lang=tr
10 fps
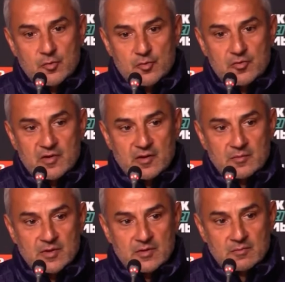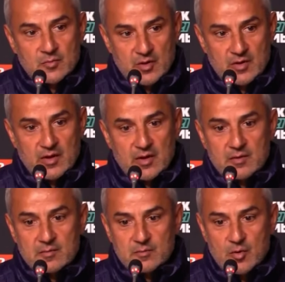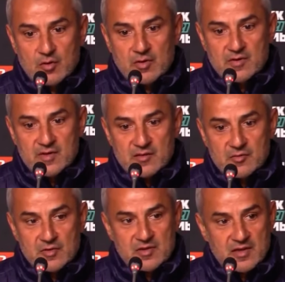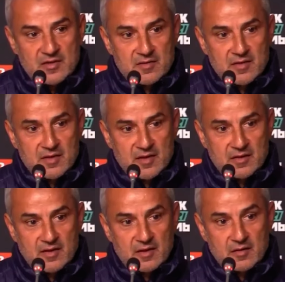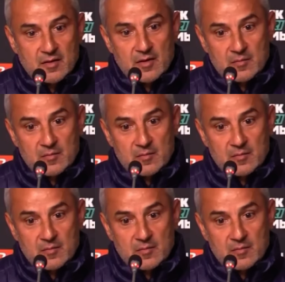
güçlü takımların burada bu organizasyon içerisinde yer alarak